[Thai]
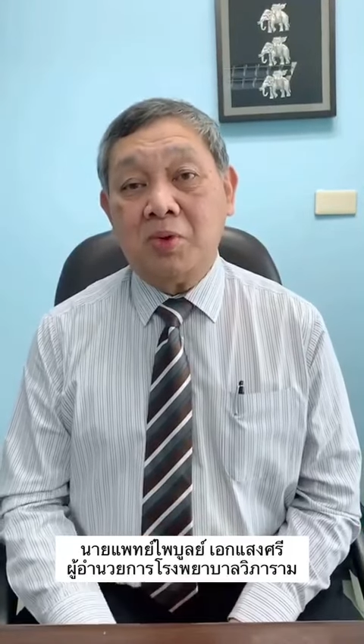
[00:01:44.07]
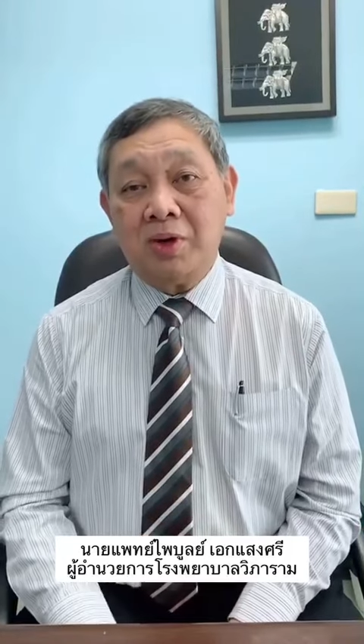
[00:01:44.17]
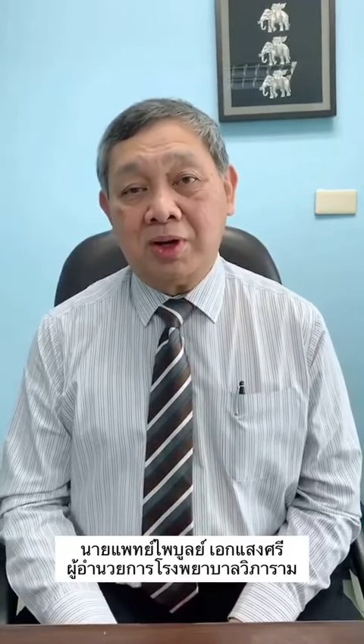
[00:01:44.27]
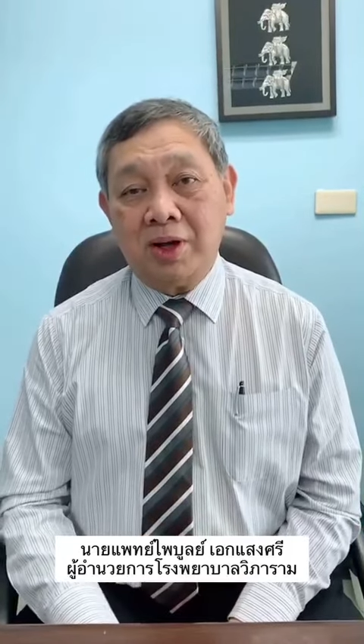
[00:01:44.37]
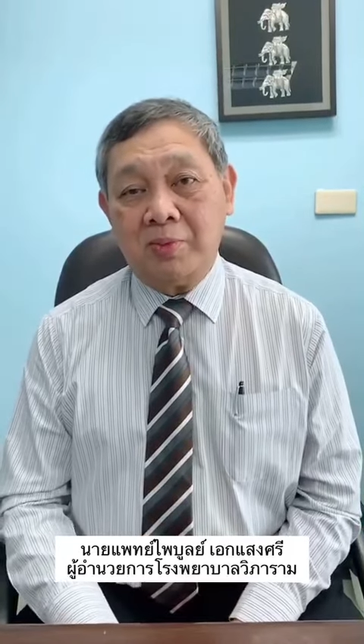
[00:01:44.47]

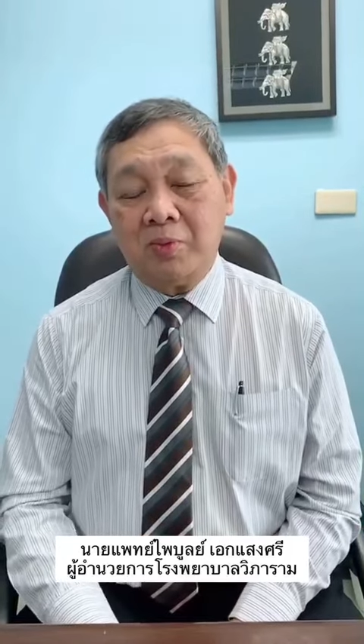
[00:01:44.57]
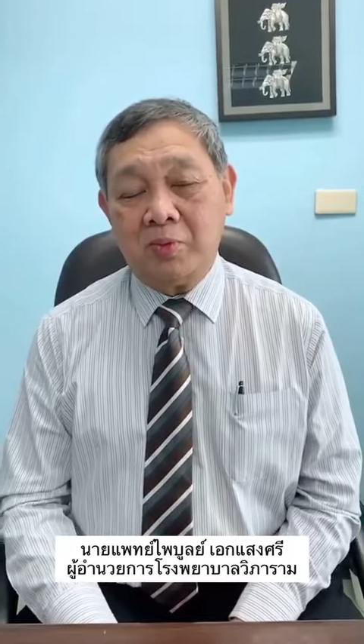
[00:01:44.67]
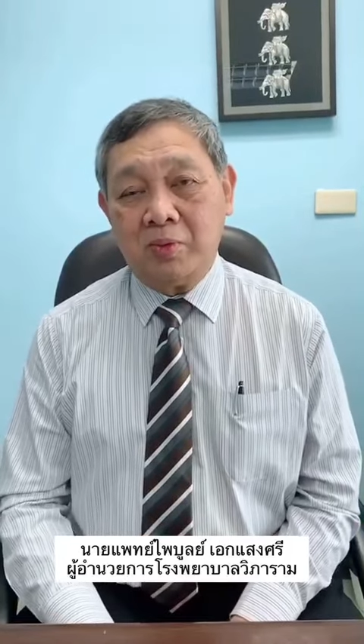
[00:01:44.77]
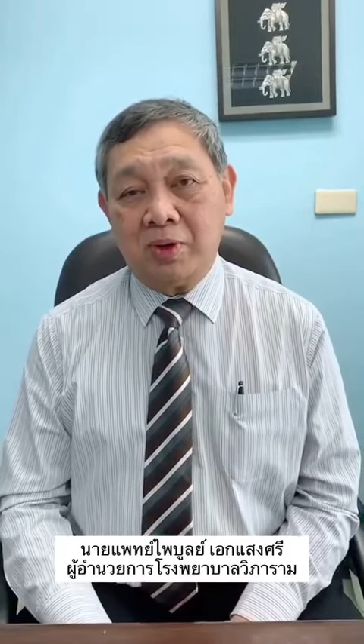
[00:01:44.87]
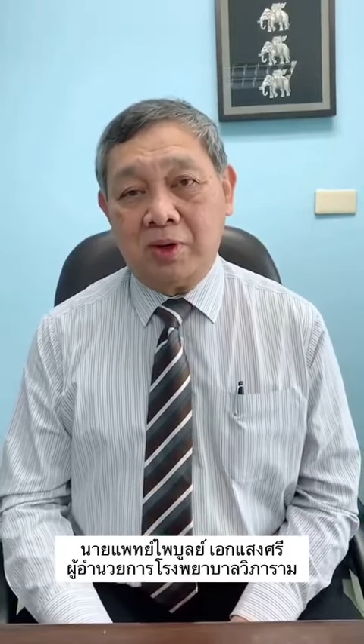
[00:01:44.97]
นะครับ
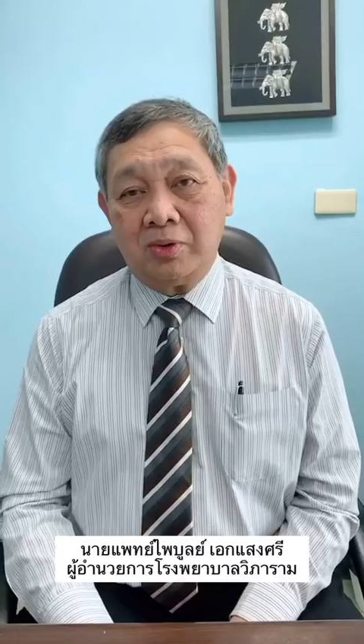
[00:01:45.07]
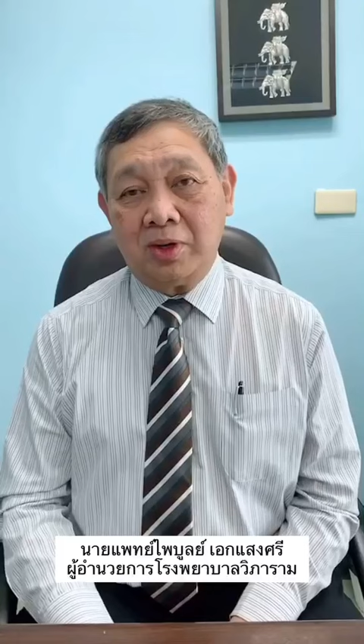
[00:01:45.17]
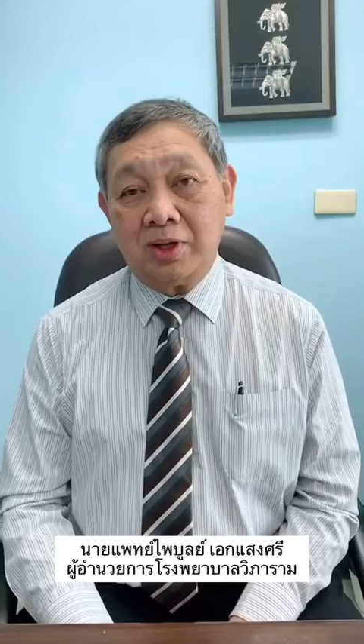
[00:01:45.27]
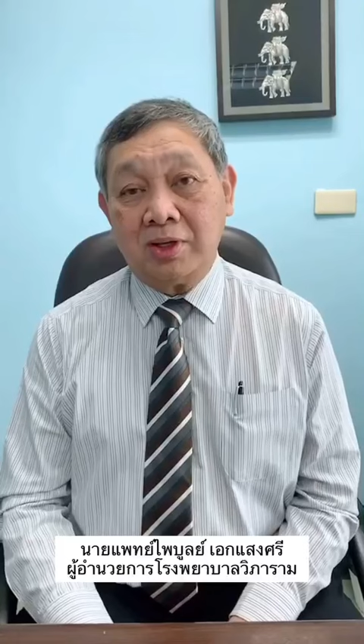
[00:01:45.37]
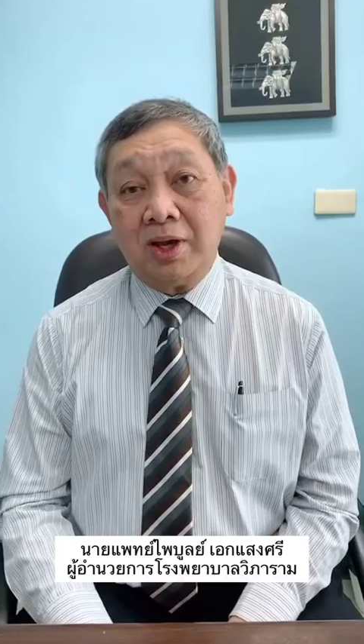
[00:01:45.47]
เราจะ
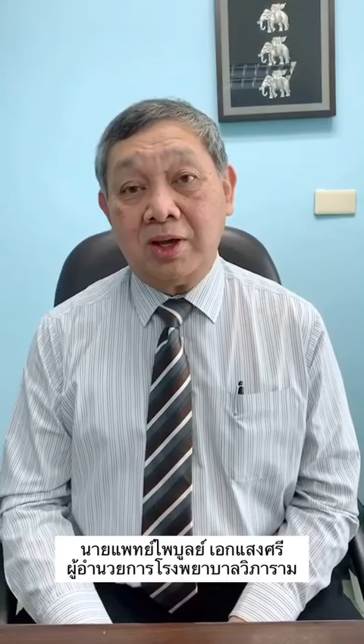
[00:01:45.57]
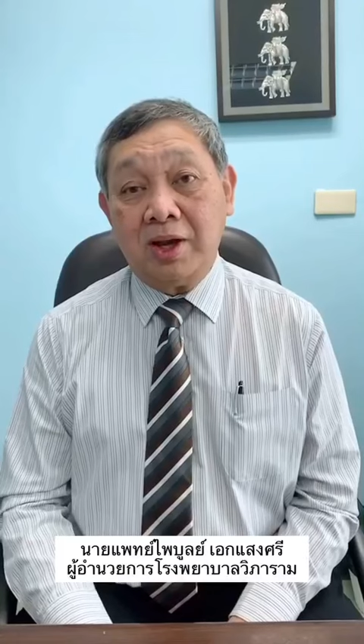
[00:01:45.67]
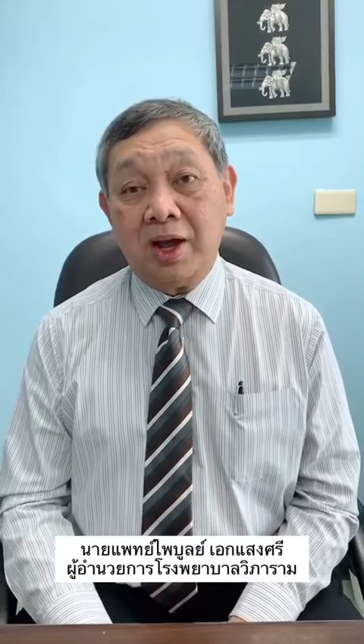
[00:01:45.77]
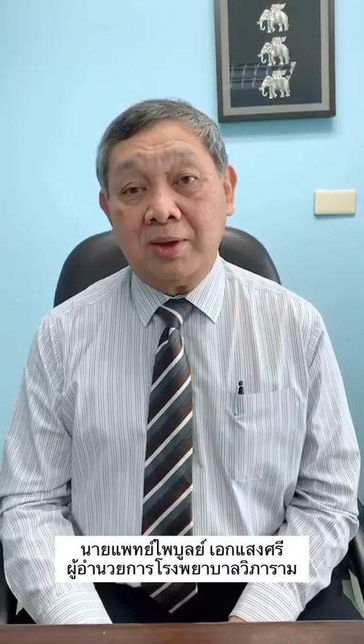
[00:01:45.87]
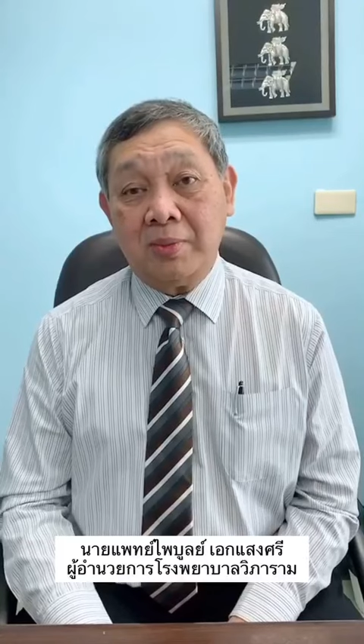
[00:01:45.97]
ใช้
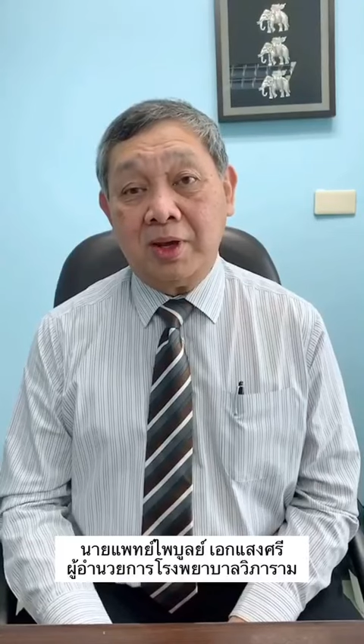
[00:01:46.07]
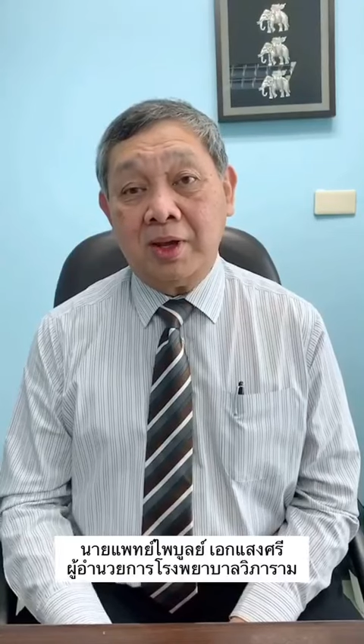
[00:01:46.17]
ได้ไหม